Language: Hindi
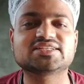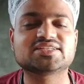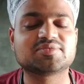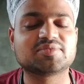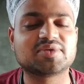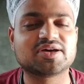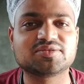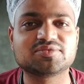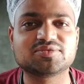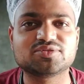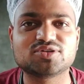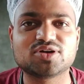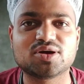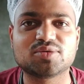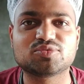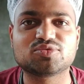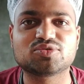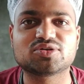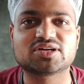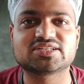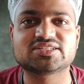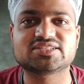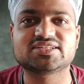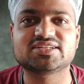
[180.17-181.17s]
हमारी
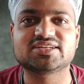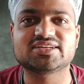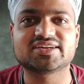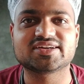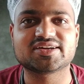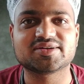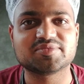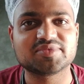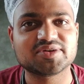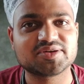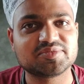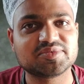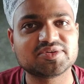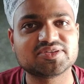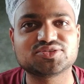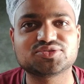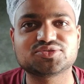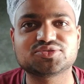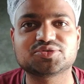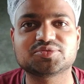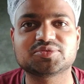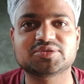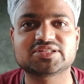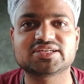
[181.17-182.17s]
वीडियो आपको कैसे लगी कमेंट
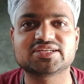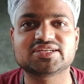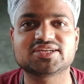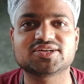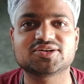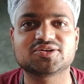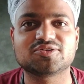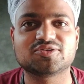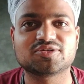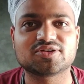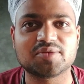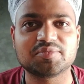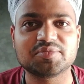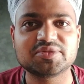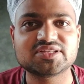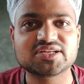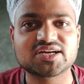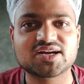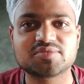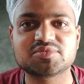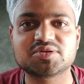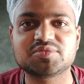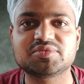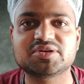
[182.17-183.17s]
में जरूर बताइए और
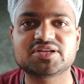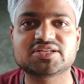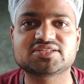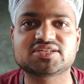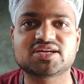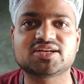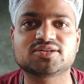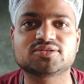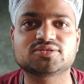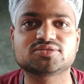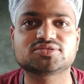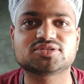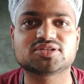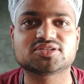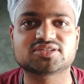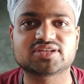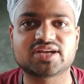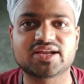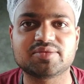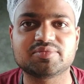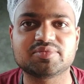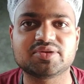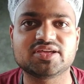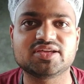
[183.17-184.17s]
अभी तक आपने मेरे चैनल को
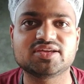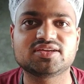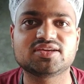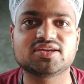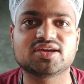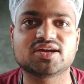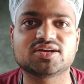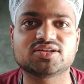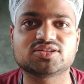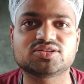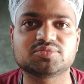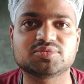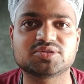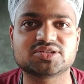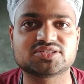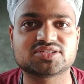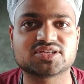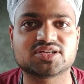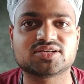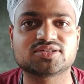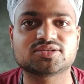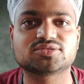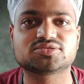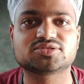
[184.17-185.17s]
सब्सक्राइब नहीं किया है तो
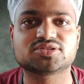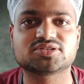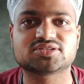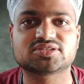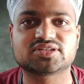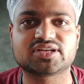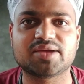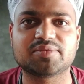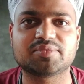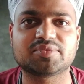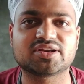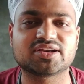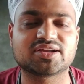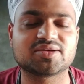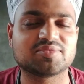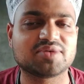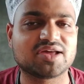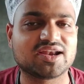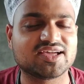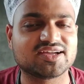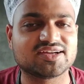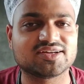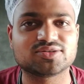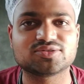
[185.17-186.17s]
मेरे चैनल को सब्सक्राइब
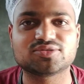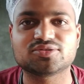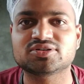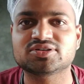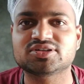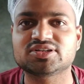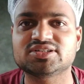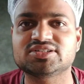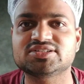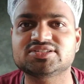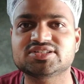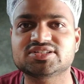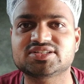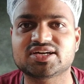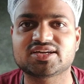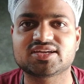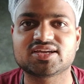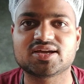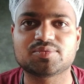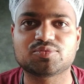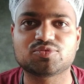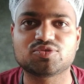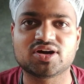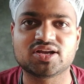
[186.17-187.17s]
करके बेल आइकन ऑन कर लीजिए
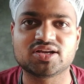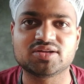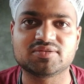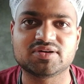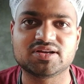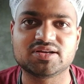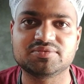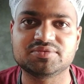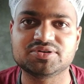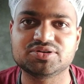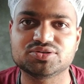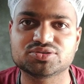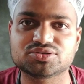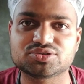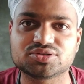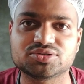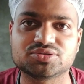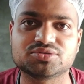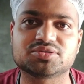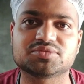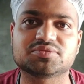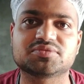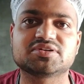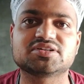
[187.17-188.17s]
ताकि आपको आने वाली
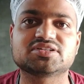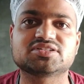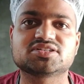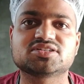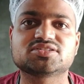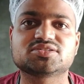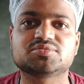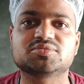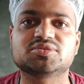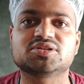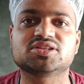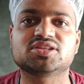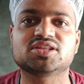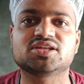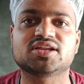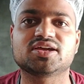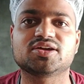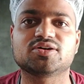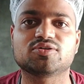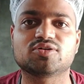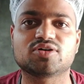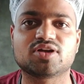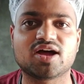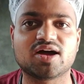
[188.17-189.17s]
वीडियोस की नोटिफिकेशंस
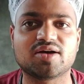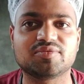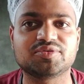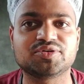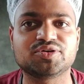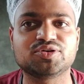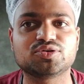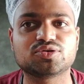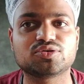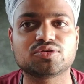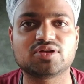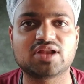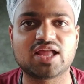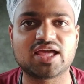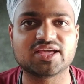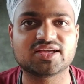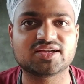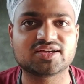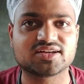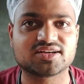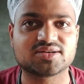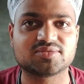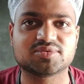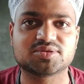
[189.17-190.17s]
मिलती रहे और हाँ वीडियो को
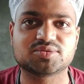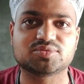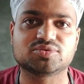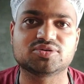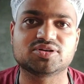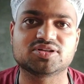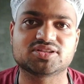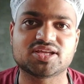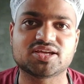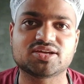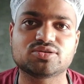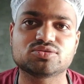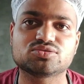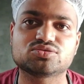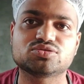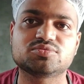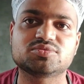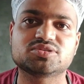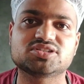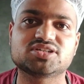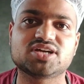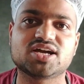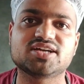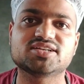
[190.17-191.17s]
लाइक करना मत भूलें
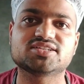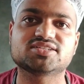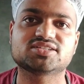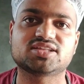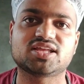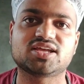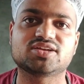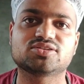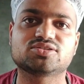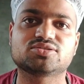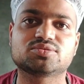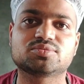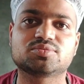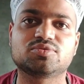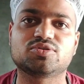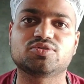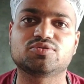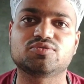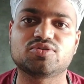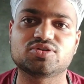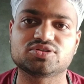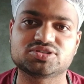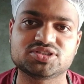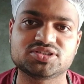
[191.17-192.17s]
थैंक यू सो मच गाइज थैंक्स
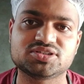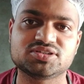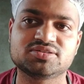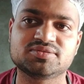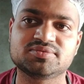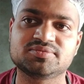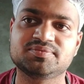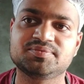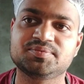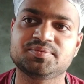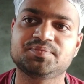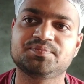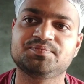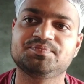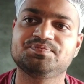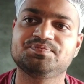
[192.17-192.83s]
फॉर वॉचिंग